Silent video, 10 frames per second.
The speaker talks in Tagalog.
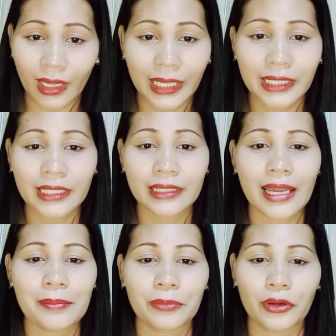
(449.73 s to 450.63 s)

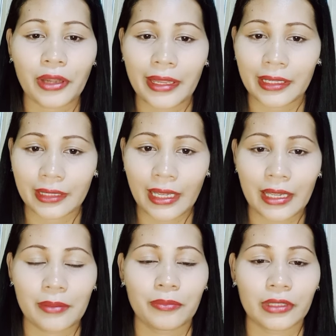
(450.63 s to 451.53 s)
anytime po, any
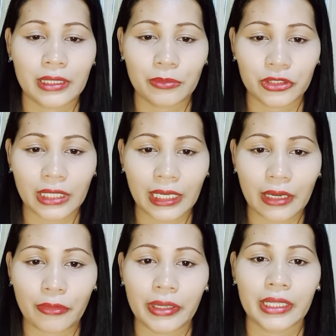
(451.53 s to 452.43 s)
day, pwede mo siyang
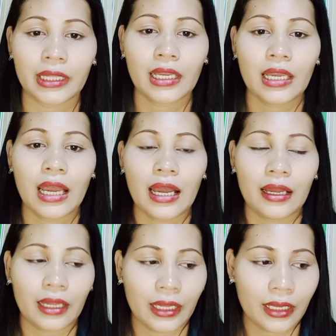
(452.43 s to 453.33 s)
gawin.
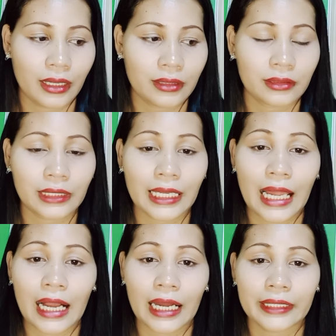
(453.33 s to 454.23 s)
And
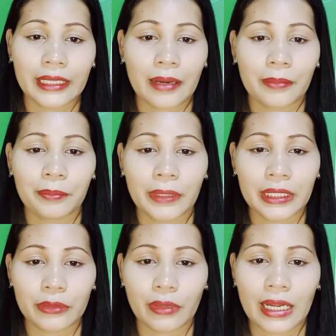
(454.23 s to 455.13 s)
kailangan na
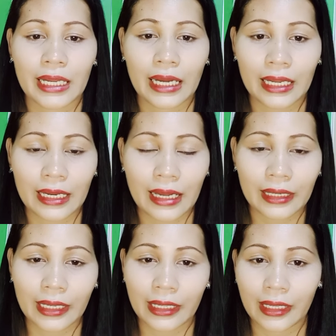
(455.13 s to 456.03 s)
maniwala ka
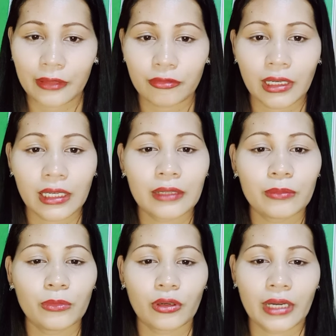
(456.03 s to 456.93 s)
lang and wag
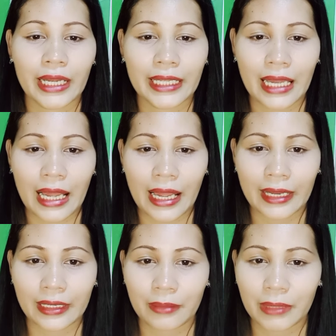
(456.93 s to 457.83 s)
mong
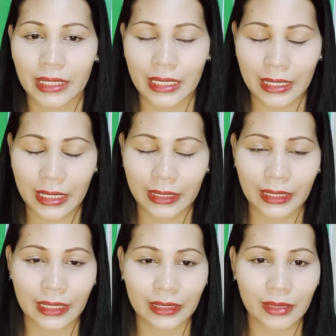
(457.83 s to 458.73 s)
hayaan na magiging
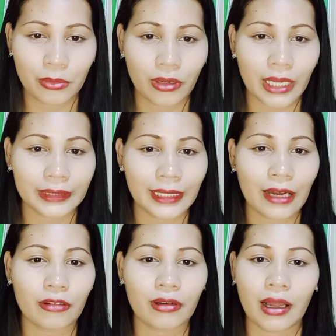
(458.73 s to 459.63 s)
negatibo kang
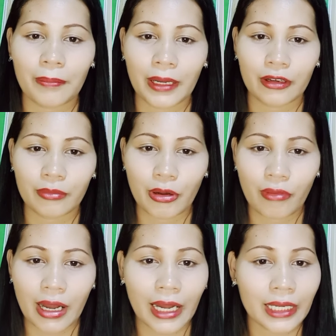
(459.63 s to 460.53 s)
tao kapag
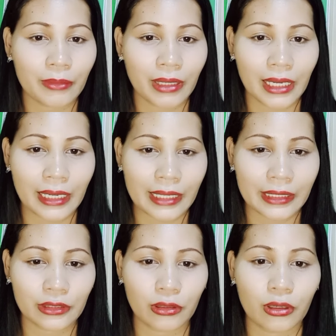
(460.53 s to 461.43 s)
gumawa ka ng mga
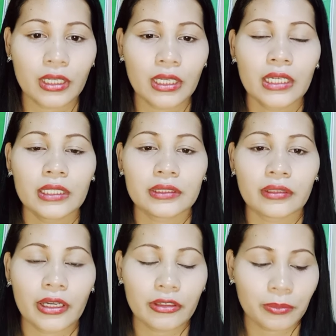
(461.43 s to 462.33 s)
ganito.
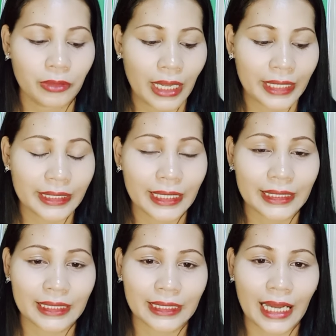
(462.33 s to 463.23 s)
So ayun po laging
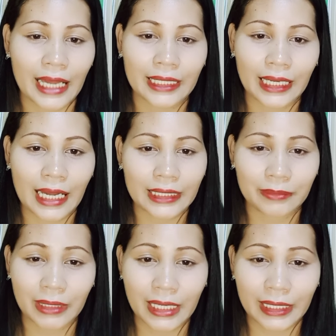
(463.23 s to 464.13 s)
tatandaan ang
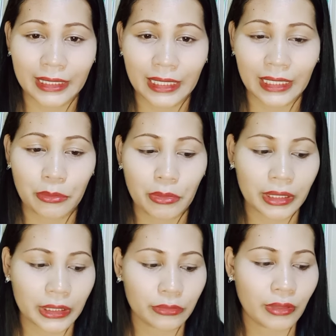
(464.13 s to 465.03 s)
ating mga ginagawang
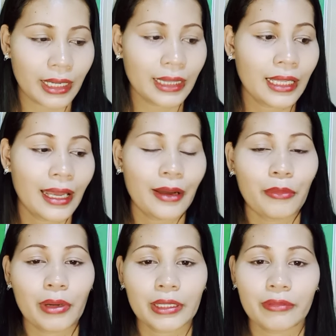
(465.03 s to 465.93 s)
ritual
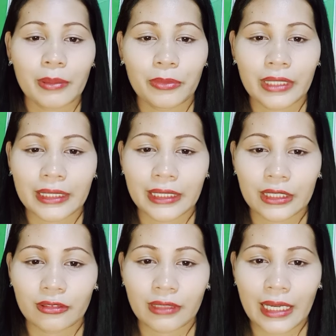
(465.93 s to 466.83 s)
Huwag na huwag po natin
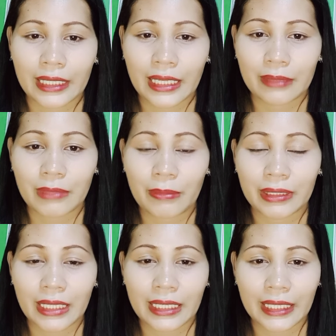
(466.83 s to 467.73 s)
ito laging
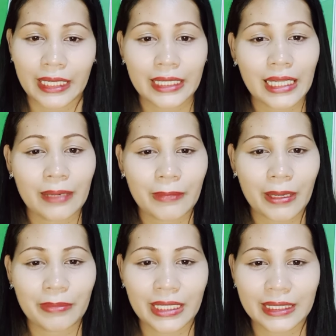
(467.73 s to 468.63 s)
mamadaliin ang
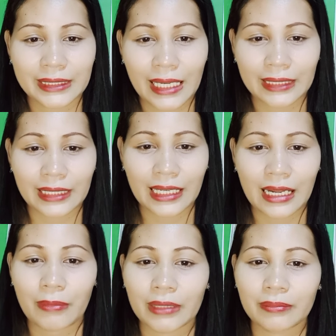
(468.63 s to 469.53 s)
mabilisang
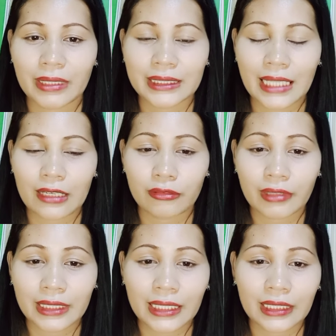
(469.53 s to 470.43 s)
talab at mas lalong
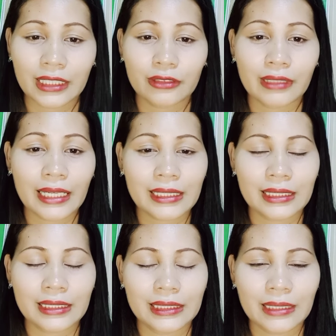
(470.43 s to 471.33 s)
wag natin ito
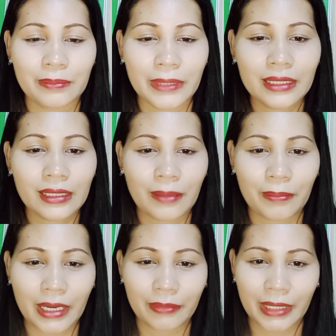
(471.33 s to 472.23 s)
laging isipin
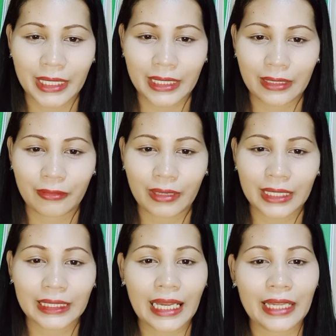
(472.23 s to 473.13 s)
kapag may
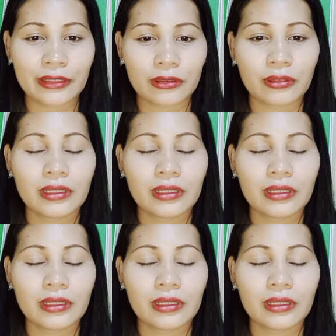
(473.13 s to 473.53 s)
ginawa tayo.